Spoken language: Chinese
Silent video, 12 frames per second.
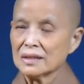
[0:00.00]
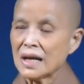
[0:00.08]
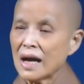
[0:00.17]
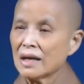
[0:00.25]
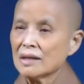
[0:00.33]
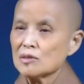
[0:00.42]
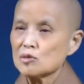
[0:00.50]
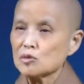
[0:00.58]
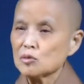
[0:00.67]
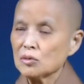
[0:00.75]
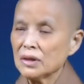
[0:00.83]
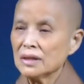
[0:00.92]
那
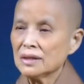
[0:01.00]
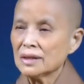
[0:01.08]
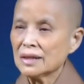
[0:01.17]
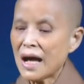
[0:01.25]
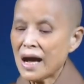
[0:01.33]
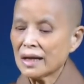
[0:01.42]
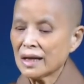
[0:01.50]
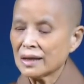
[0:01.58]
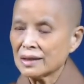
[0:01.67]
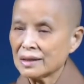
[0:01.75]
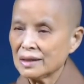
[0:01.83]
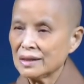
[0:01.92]
随咱的
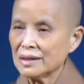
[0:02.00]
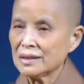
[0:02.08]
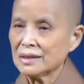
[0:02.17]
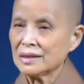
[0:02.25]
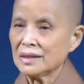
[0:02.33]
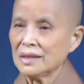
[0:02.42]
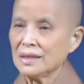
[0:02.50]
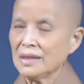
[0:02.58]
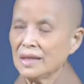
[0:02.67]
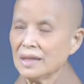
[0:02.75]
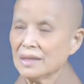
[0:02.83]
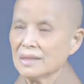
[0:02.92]
根基
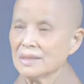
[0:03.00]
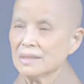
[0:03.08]
呢，